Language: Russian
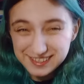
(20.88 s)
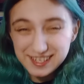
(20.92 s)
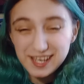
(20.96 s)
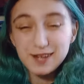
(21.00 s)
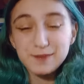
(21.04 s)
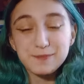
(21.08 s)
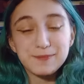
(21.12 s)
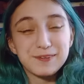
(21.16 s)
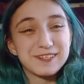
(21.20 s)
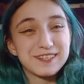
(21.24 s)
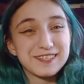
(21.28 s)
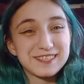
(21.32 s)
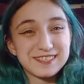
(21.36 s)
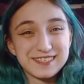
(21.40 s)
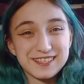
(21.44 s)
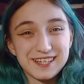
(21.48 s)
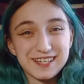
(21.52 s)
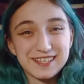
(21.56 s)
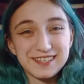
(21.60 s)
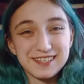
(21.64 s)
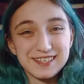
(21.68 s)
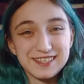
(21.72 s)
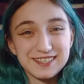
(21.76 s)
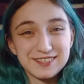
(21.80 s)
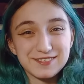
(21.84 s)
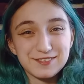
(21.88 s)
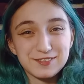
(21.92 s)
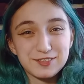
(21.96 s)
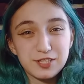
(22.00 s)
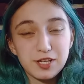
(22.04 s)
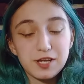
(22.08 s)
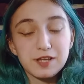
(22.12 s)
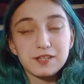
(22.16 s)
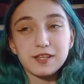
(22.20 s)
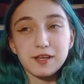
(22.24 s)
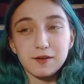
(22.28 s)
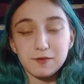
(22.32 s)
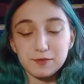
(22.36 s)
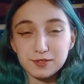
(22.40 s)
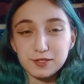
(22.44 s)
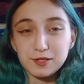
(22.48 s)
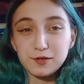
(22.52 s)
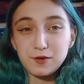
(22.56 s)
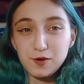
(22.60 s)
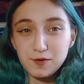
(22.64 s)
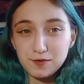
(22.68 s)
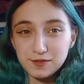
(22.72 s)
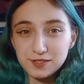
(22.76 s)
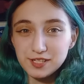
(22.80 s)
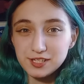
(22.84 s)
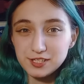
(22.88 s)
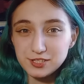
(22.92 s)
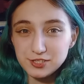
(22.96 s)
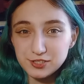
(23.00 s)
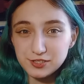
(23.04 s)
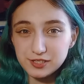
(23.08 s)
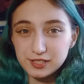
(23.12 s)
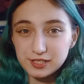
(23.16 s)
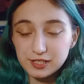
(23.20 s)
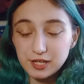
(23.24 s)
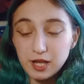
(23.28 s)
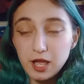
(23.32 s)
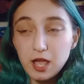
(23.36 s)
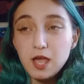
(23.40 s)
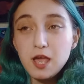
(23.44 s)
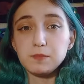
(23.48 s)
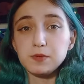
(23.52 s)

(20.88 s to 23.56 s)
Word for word: Как бы это странно ни звучало, да, вот такой вот я человек.